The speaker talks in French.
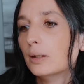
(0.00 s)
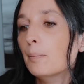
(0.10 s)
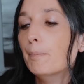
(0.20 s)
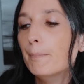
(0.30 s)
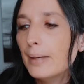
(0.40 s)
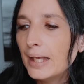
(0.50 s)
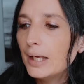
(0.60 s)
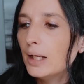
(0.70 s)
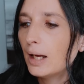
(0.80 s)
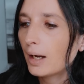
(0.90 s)

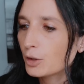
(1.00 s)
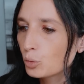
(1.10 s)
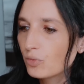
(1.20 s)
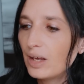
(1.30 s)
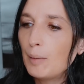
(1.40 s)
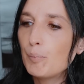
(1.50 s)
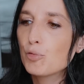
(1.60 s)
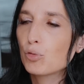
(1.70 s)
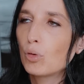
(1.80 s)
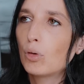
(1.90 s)
mais il a rajouté,
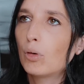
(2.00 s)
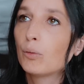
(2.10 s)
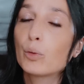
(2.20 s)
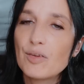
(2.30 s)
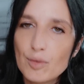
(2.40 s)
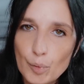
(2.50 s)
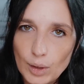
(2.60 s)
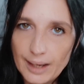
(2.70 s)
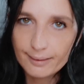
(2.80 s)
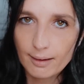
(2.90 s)
puisque donc à cette
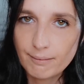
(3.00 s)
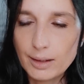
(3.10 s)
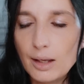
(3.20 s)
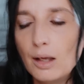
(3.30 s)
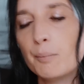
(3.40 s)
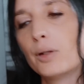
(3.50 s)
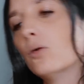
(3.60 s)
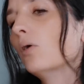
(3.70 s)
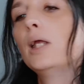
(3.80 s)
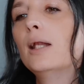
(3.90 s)
époque-là il travaillait,
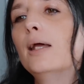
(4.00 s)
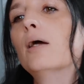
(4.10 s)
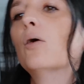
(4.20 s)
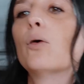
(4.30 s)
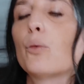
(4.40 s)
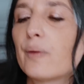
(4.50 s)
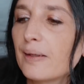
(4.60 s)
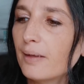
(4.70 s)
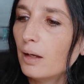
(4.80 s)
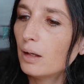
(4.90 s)
maintenant il est
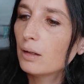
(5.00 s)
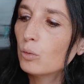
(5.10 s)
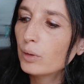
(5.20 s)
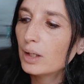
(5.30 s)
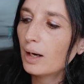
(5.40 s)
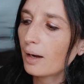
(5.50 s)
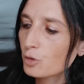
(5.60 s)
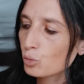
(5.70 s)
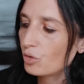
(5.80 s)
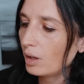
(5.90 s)
retraité, et donc il a
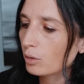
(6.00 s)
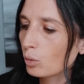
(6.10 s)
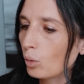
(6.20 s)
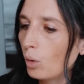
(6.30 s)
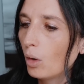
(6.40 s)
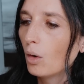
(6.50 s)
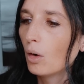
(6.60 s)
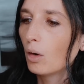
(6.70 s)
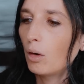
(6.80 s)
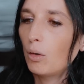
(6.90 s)
rajouté que
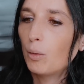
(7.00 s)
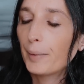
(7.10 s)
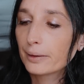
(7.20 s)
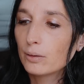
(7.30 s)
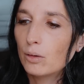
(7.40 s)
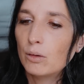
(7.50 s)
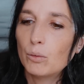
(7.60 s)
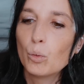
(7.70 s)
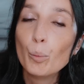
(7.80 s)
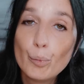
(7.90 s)
euh, maintenant,
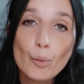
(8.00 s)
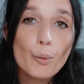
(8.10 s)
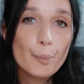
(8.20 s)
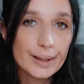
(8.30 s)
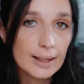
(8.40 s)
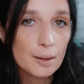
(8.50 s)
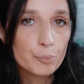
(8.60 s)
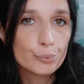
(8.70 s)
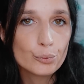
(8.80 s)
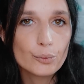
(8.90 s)
on peut payer
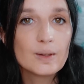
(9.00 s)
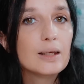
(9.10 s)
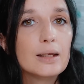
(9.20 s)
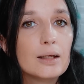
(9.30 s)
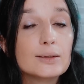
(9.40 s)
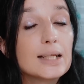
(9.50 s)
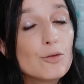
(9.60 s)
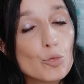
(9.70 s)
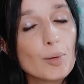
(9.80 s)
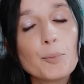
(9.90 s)
pour des euh, aides
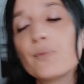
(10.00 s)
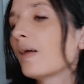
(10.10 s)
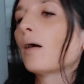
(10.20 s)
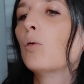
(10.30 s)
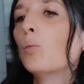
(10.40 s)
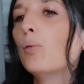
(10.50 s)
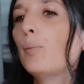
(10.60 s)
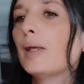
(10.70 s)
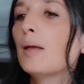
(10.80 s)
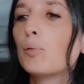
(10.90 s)
supplémentaires. On peut
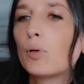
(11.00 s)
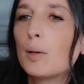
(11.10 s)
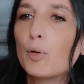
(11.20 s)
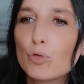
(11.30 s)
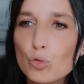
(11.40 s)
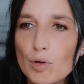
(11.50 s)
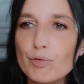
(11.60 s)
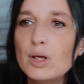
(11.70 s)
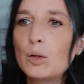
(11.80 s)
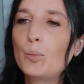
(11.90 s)
payer pour que les box soient
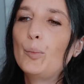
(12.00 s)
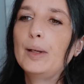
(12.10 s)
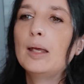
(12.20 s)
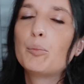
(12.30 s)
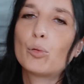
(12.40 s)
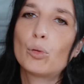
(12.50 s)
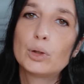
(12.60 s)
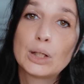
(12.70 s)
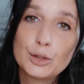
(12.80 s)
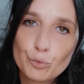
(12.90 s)
faits, on peut payer pour euh,
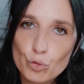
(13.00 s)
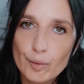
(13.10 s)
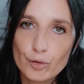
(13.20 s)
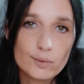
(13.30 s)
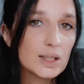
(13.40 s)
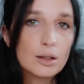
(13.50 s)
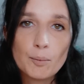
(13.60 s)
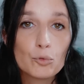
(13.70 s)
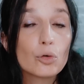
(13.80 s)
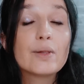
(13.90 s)
que les chevaux soient sortis,
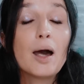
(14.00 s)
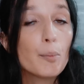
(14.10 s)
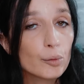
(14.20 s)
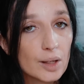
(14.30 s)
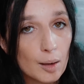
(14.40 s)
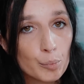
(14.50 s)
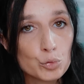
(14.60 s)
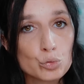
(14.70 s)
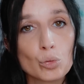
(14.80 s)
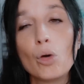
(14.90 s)
comme dans n'importe quelle
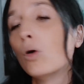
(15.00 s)
pension.